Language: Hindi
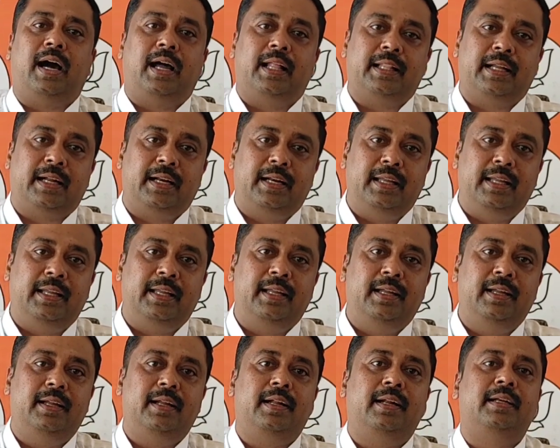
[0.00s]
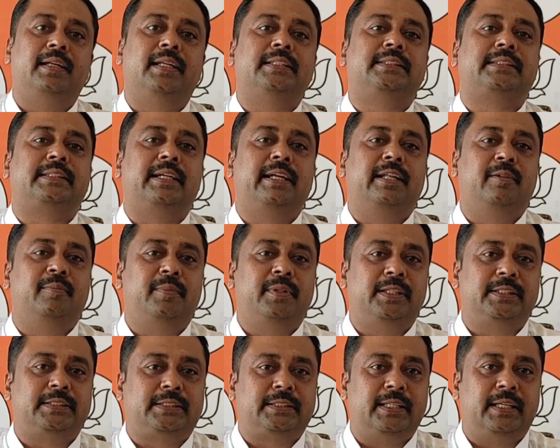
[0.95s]
ऑलरेडी इंडस्ट्रियल
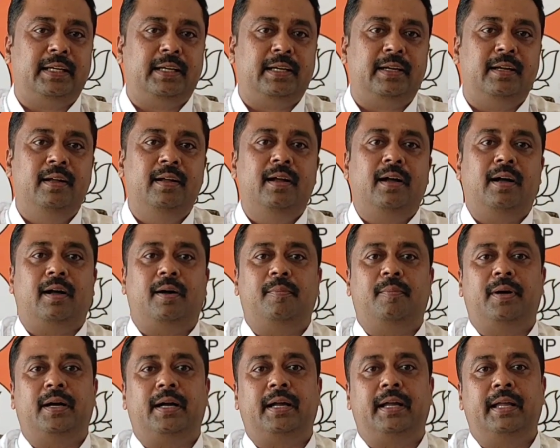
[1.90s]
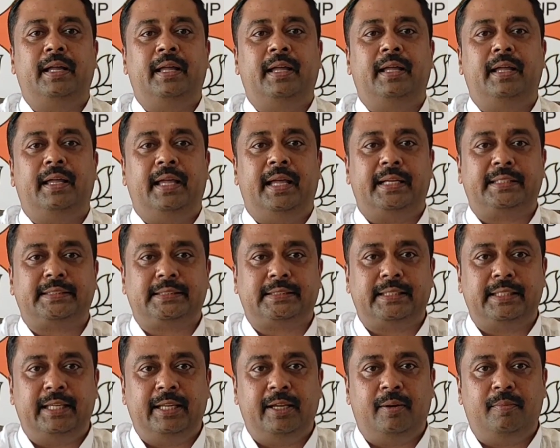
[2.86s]
मिनिस्टर हमारे एक्स
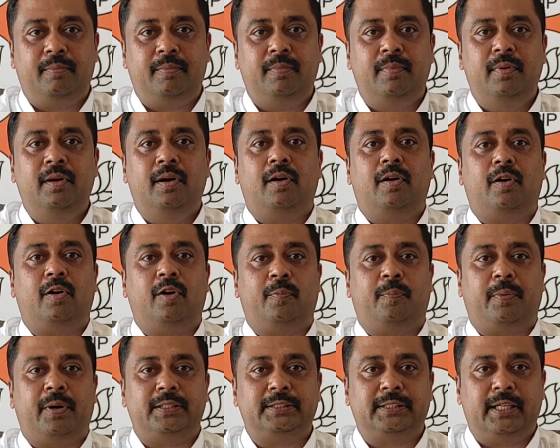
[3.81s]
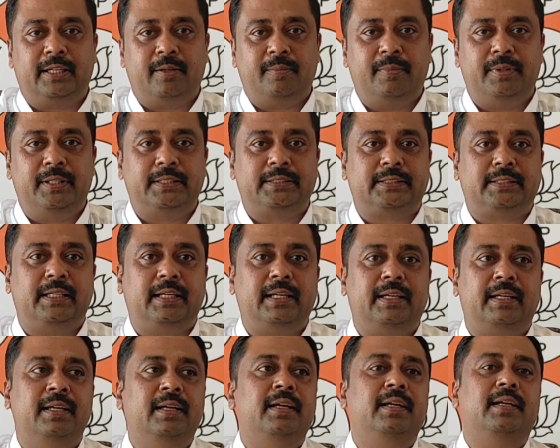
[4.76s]
सीएम और प्रेजेंट मिनिस्टर
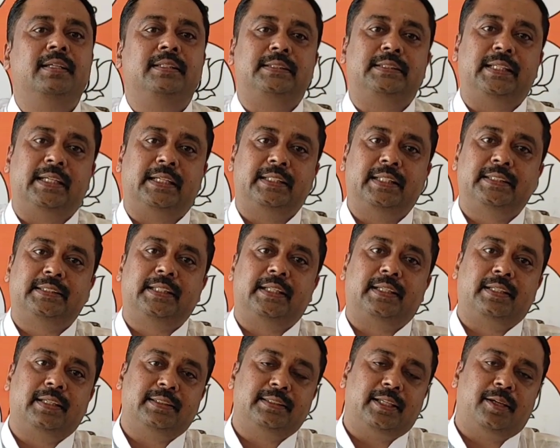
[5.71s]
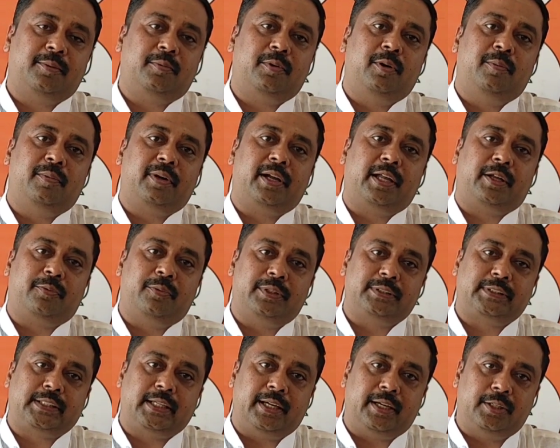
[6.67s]
जगदीश शेट्टर साहब को हम
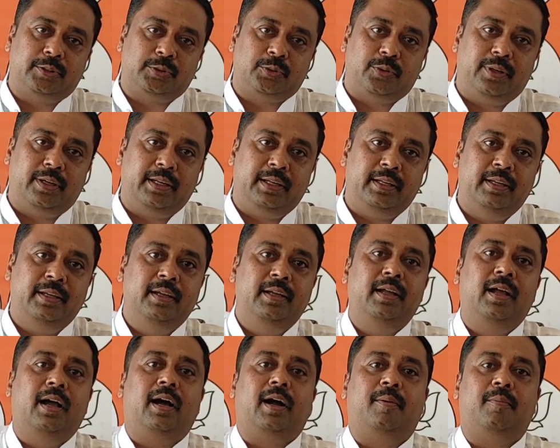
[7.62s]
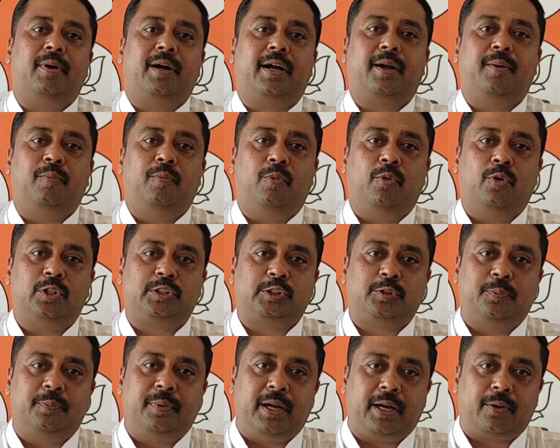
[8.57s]
रिक्वेस्ट करे सो हमारा
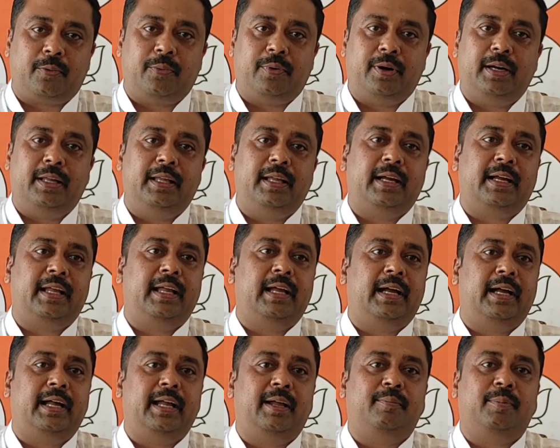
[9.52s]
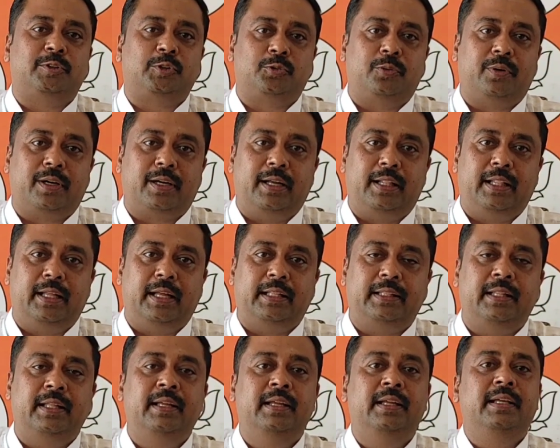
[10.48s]
मोस्ट बैकवर्ड एरिया है बसवा
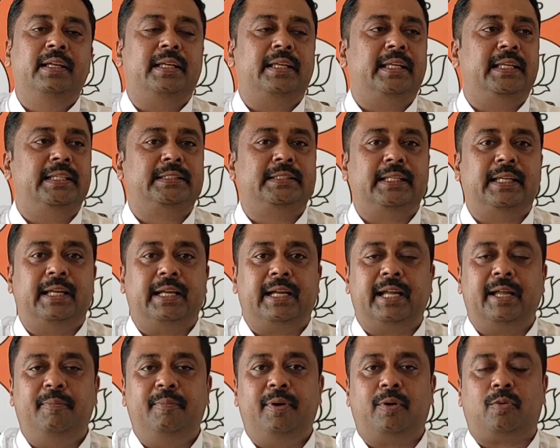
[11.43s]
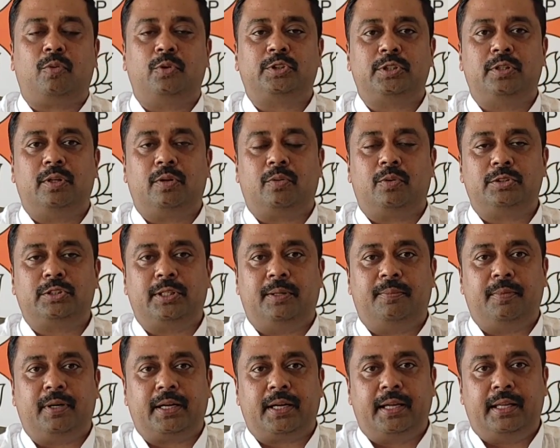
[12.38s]
कल्याण इस एरिया में कुछ ना कुछ
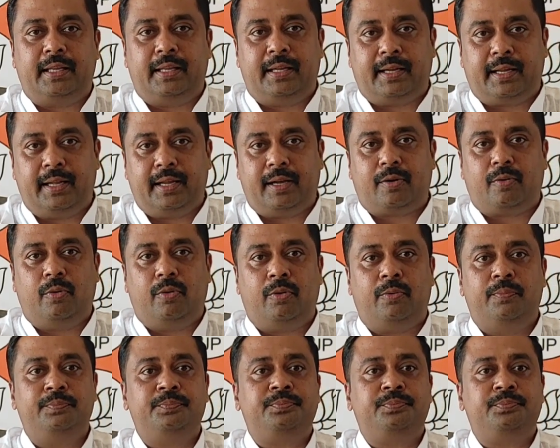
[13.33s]
हमारे एरिया को